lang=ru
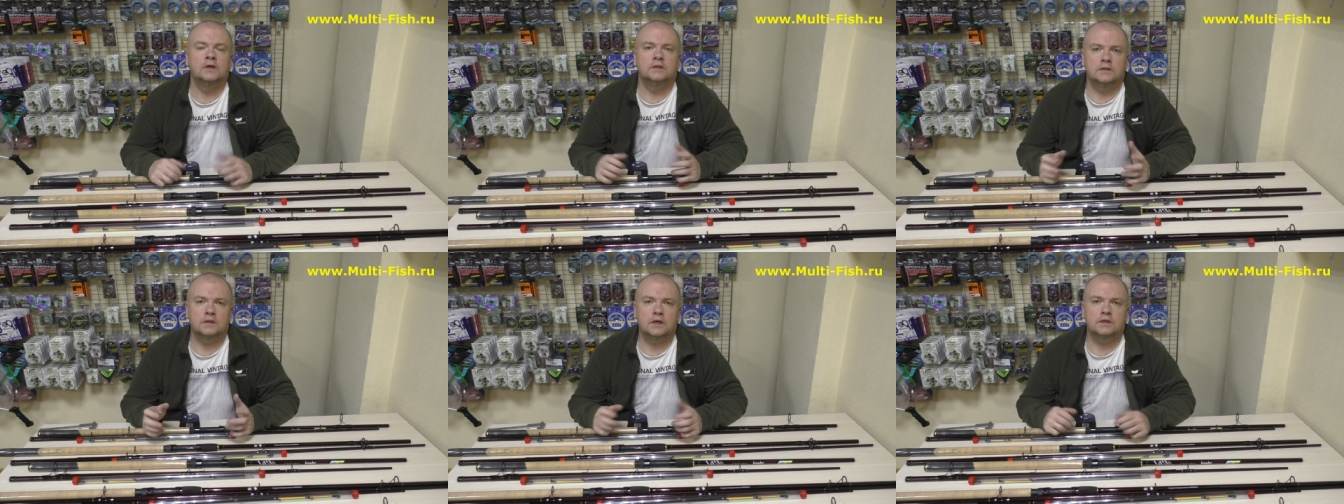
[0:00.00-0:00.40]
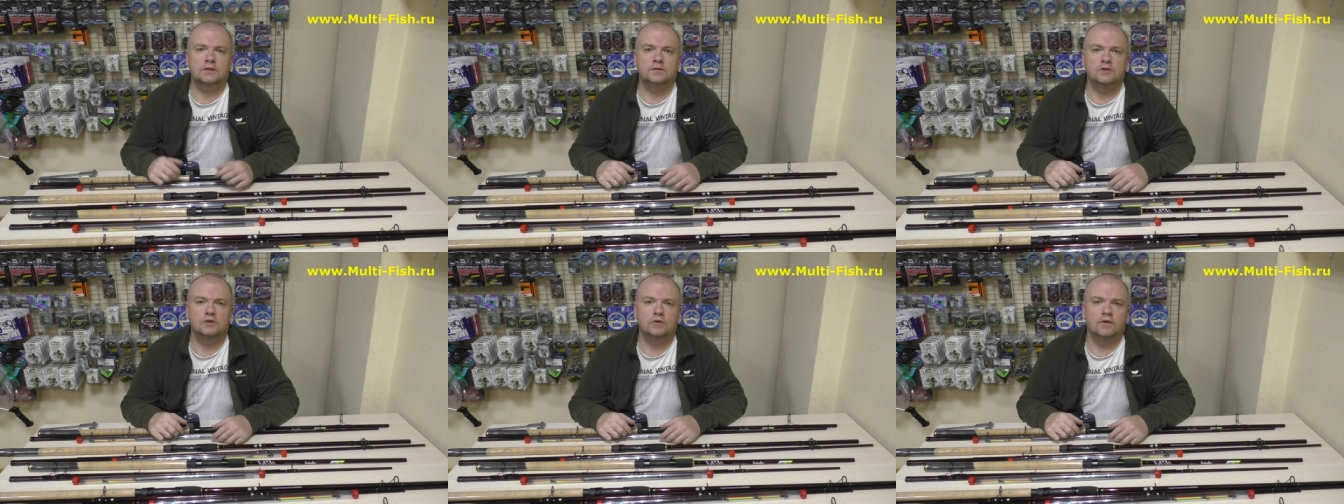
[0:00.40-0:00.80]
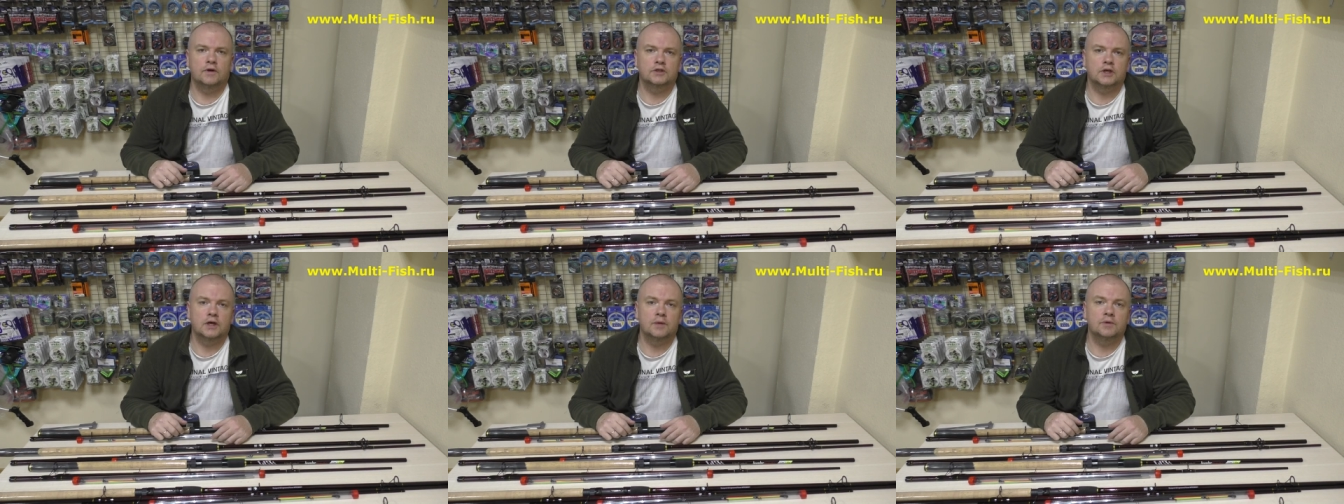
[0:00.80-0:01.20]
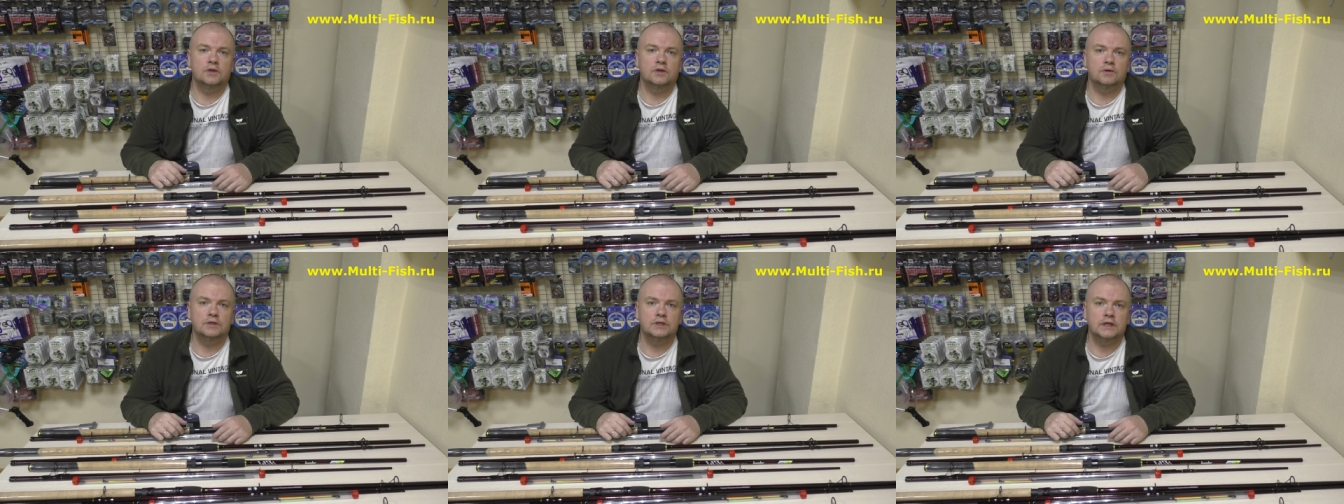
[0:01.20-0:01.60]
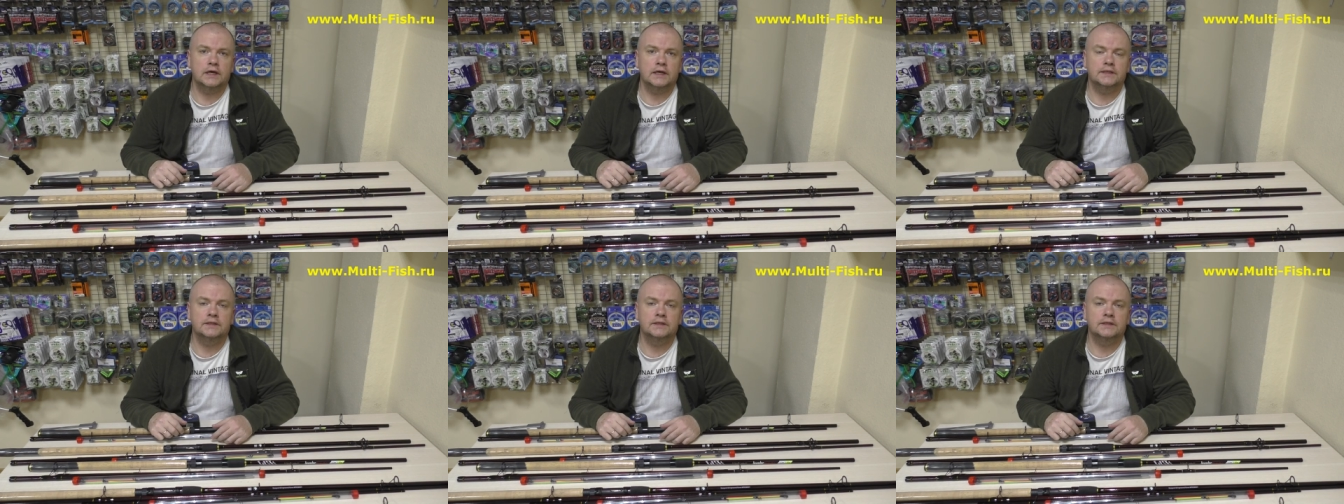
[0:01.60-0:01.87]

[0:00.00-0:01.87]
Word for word: Здравствуйте, уважаемые друзья!